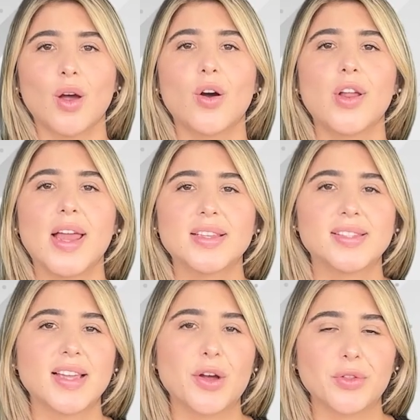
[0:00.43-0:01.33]
Hola
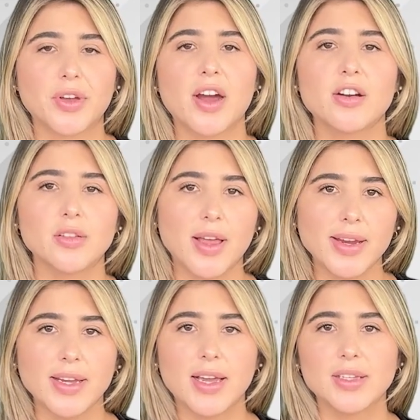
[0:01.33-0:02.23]
South
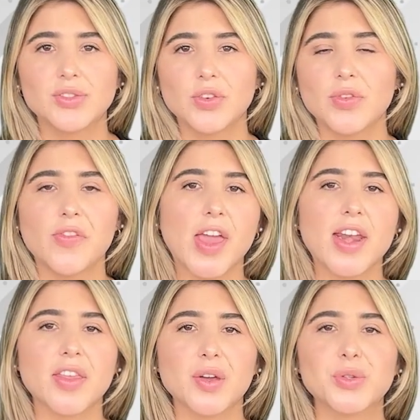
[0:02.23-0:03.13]
Carolina, soy
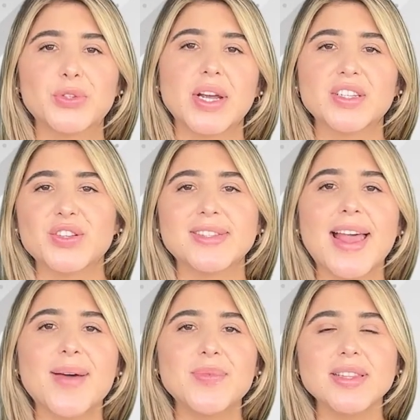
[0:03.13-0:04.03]
Viviana de Contractors
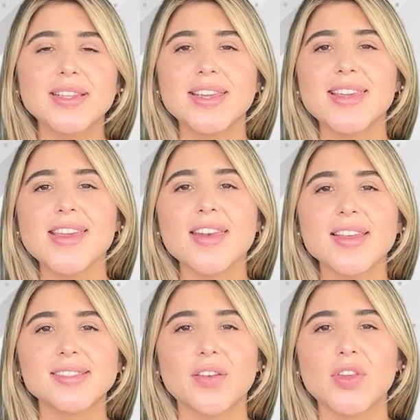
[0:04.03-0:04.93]
Liability y en
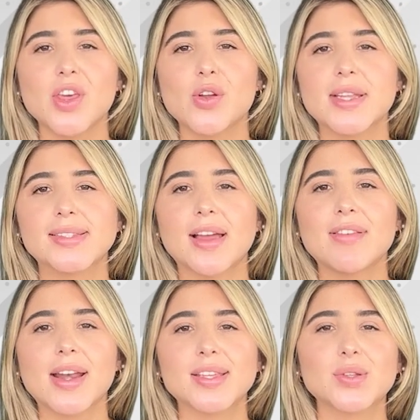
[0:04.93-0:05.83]
este video les
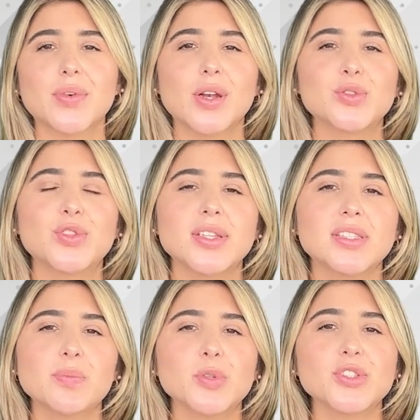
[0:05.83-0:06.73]
hablaré sobre los
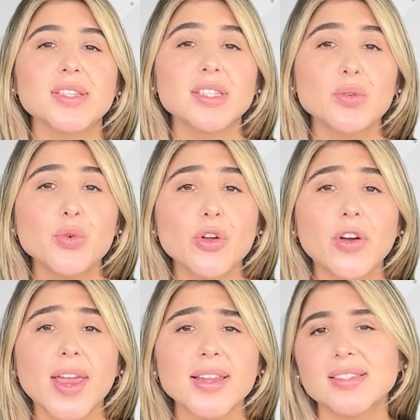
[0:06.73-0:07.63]
tres tipos de
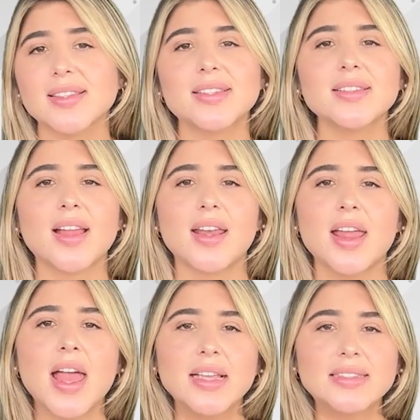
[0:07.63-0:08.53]
seguro que
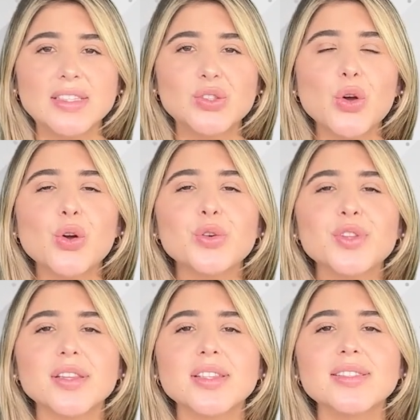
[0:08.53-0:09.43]
necesitan si son
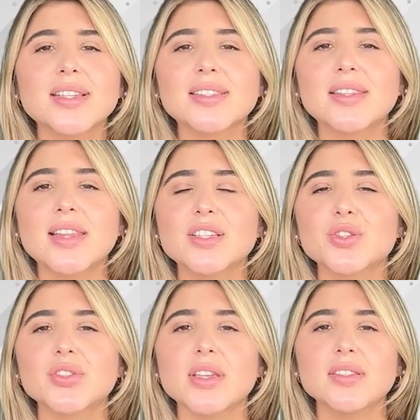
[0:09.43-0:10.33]
contratistas de
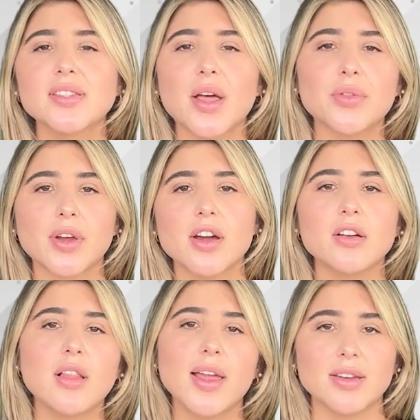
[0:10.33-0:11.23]
techos en South
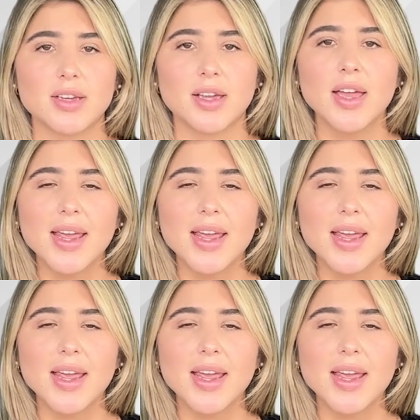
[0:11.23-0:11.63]
Carolina.